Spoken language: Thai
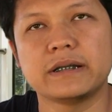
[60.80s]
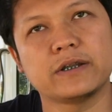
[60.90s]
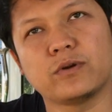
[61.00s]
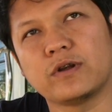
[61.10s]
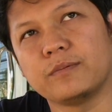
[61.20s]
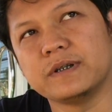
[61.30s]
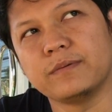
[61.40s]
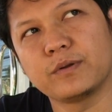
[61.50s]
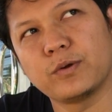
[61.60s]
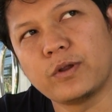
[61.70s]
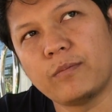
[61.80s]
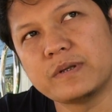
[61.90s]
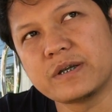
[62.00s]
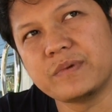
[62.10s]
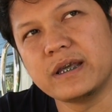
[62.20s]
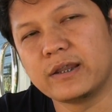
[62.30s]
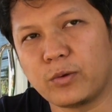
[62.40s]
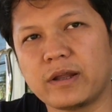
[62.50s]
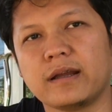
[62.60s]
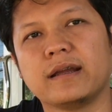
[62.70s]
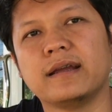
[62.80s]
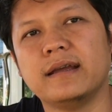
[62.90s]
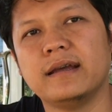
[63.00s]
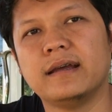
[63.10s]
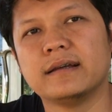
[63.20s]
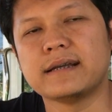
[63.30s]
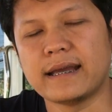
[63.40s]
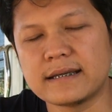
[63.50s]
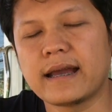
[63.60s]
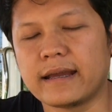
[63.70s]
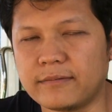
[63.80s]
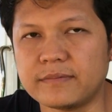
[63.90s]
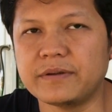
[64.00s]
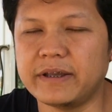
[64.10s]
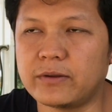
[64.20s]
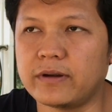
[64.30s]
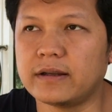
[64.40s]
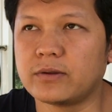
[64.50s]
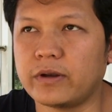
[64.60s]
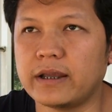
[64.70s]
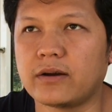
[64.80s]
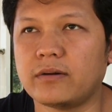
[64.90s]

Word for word: ไม่ใช่ตัวท็อปสิเพราะตัวท็อปมันจะมีอีกตัวหนึงพันสองไหมใช่ใช่ครับตัวพันสองตัวนี้